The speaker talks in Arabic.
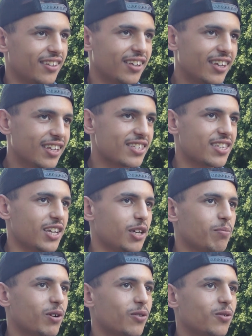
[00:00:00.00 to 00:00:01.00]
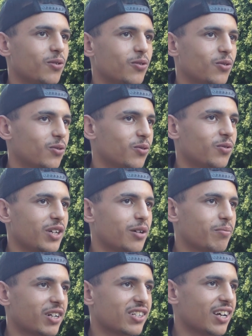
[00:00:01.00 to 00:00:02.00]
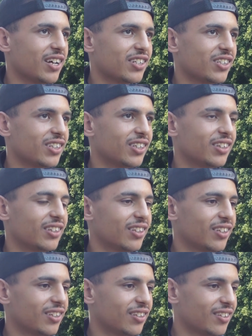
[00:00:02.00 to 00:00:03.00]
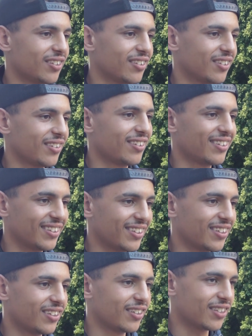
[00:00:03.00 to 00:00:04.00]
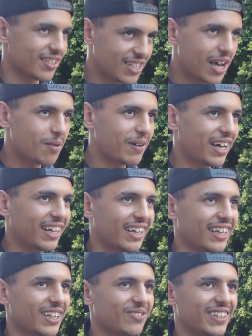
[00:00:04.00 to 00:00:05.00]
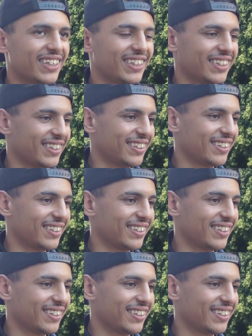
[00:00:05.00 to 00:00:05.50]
هي صعيبة وفيها برشا حاجات آه، صعبة على الآخر معناها